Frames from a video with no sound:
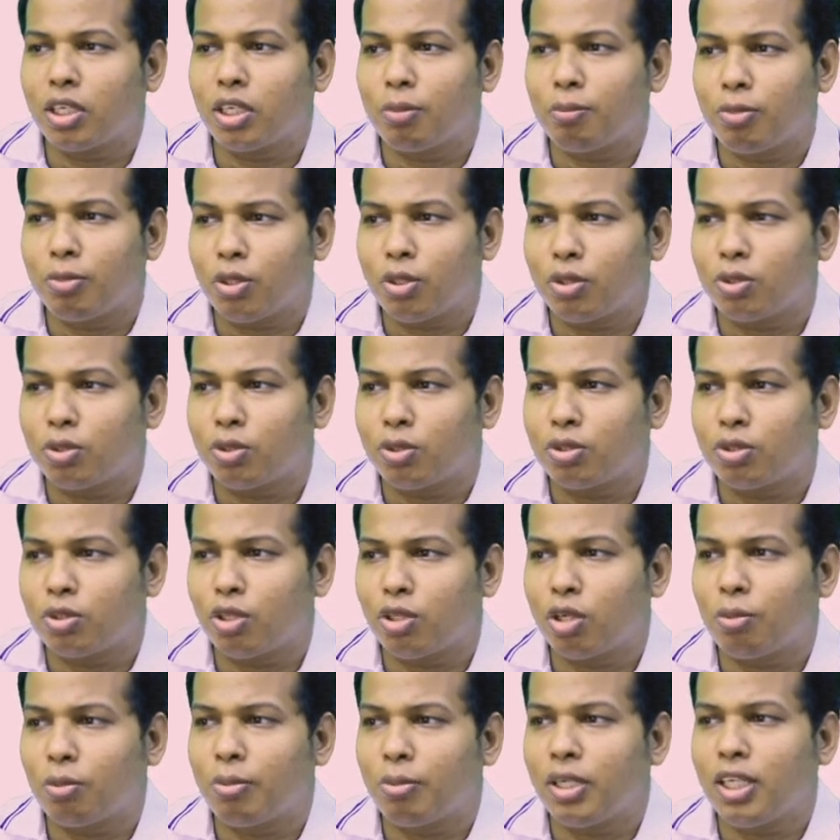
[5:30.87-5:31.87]
বিয়োগ করতে
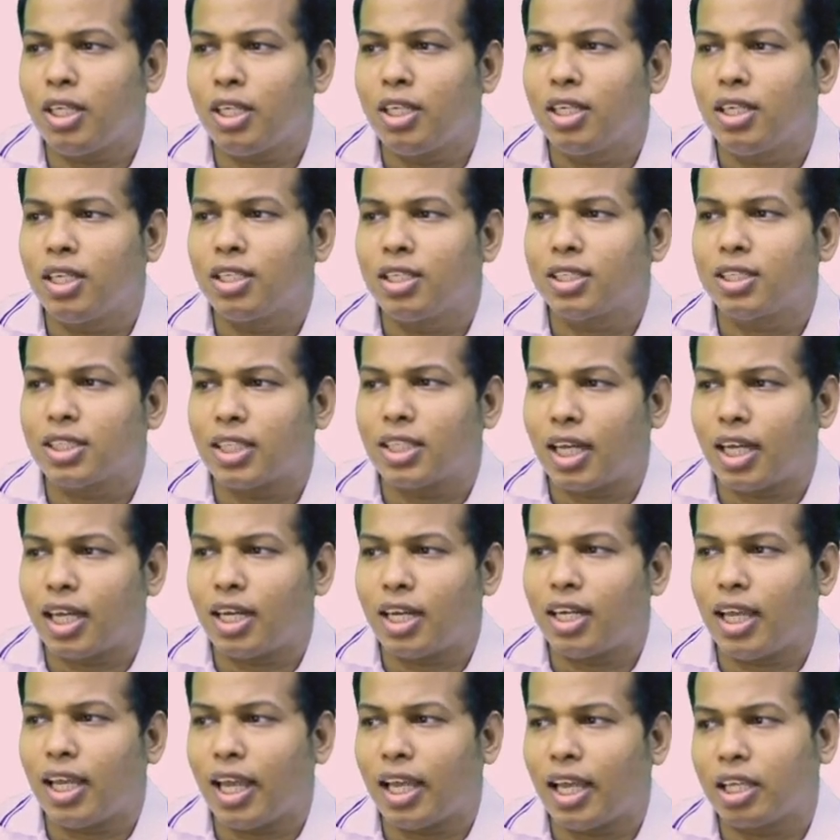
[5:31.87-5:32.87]
হবে তা
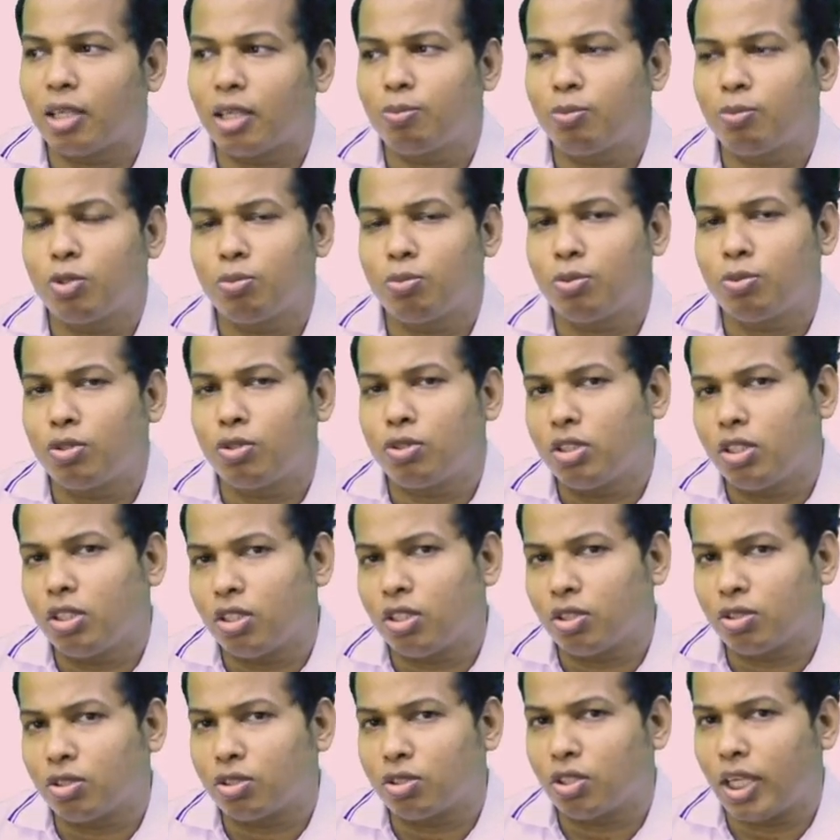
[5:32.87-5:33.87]
একের পরিপূরক নির্ণয়
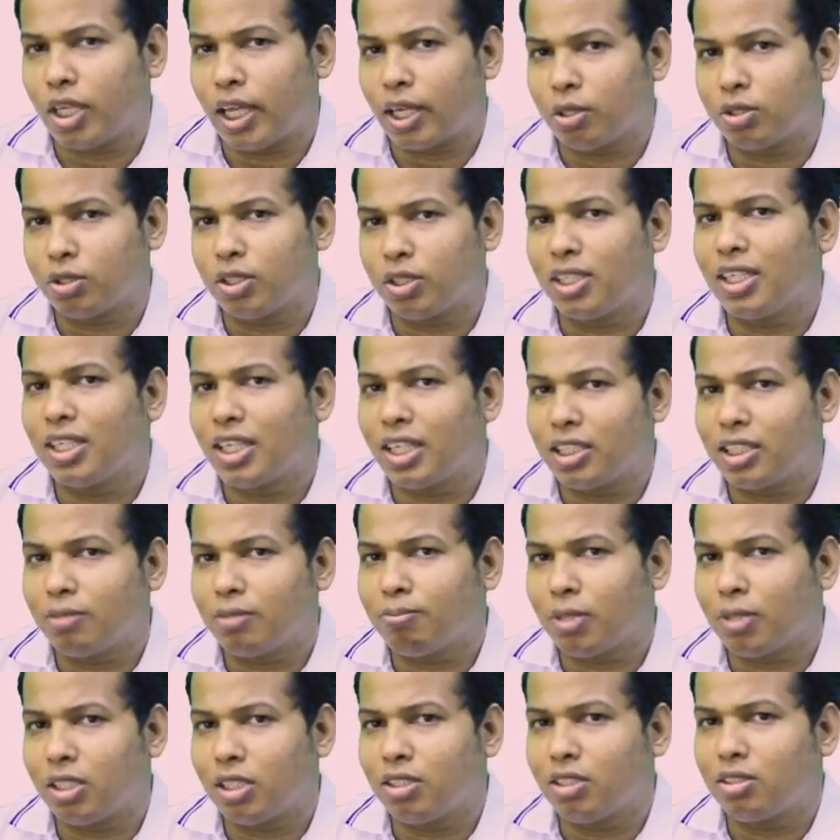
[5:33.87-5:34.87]
করতে হয় এক কথা নেগেটিভ
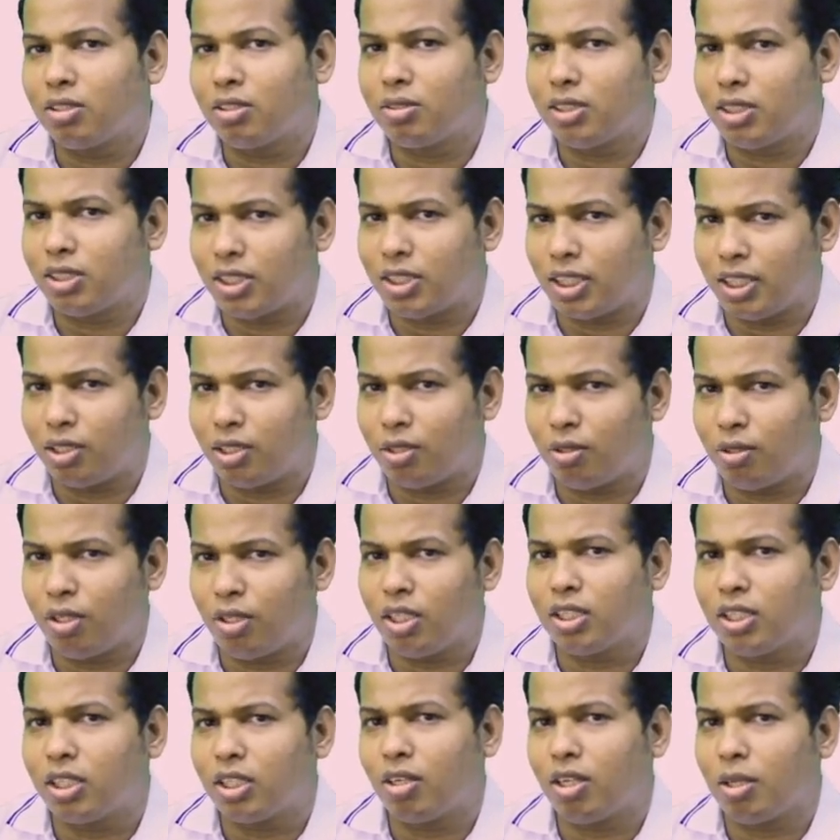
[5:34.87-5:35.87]
মান চাইতে হইলে
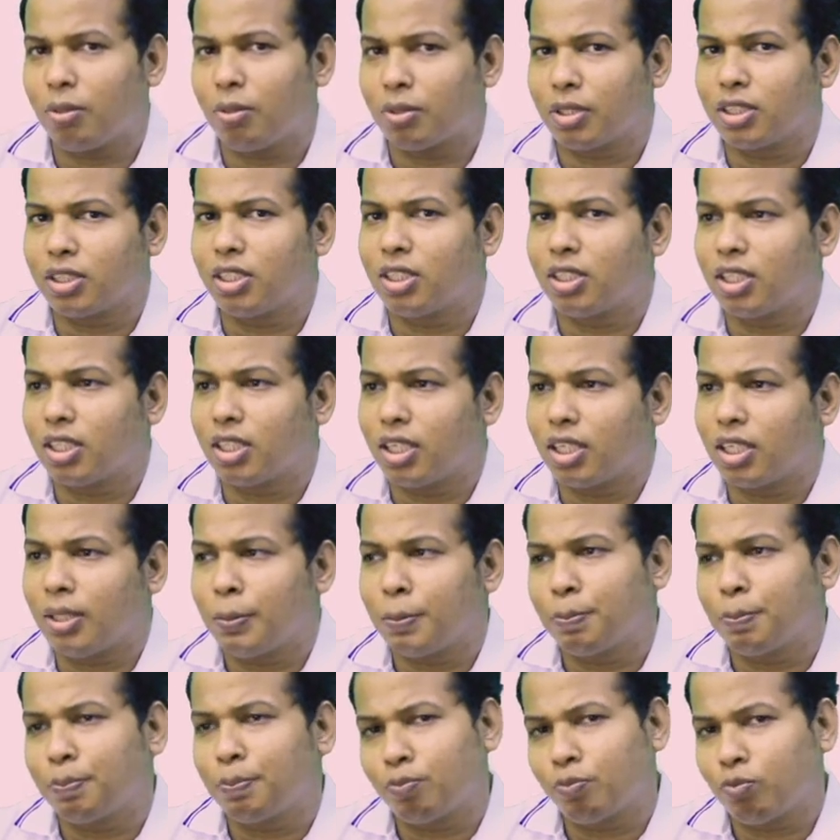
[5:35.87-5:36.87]
তাহলে আমাকে সেটাকে
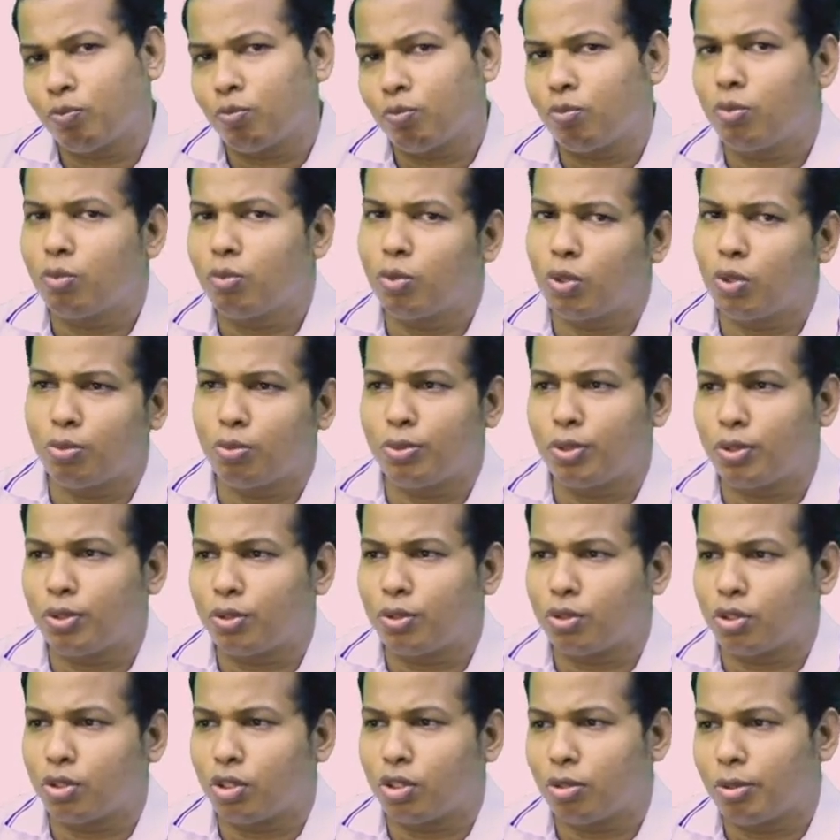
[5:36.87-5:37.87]
পরিপূরক
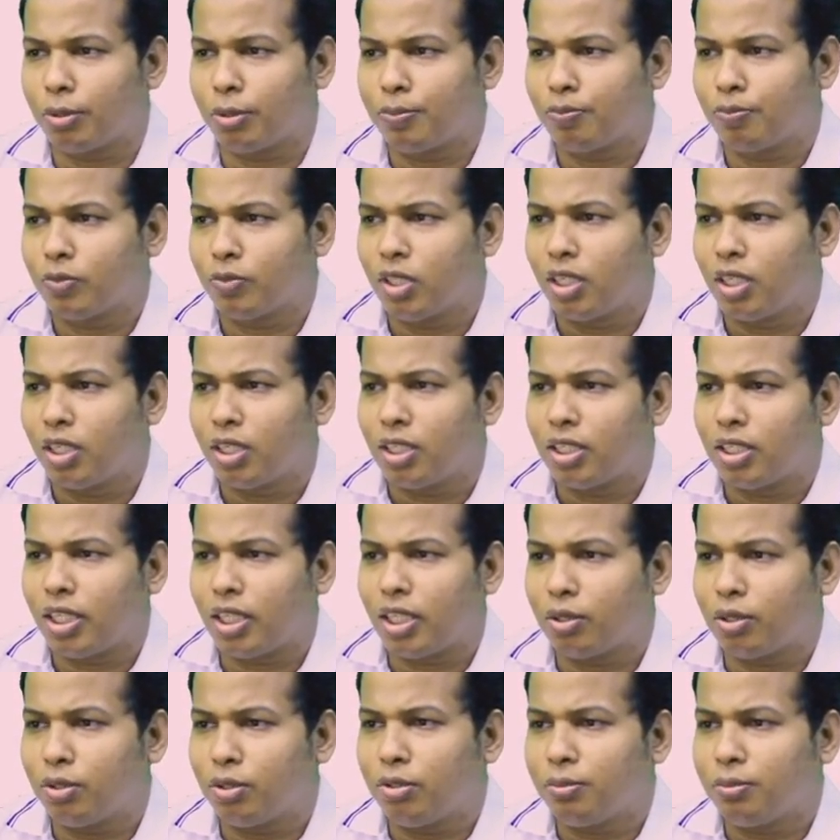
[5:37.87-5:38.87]
করতে হবে দেখো